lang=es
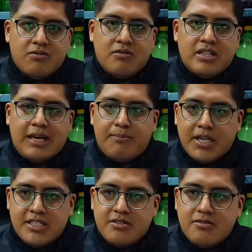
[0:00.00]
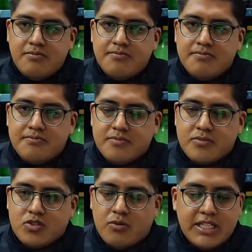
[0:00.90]
de aprecio
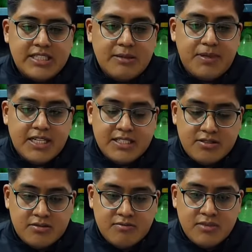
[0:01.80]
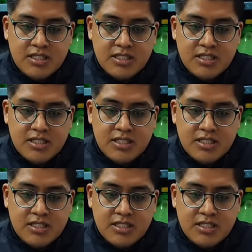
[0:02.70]
sobre esta aplicación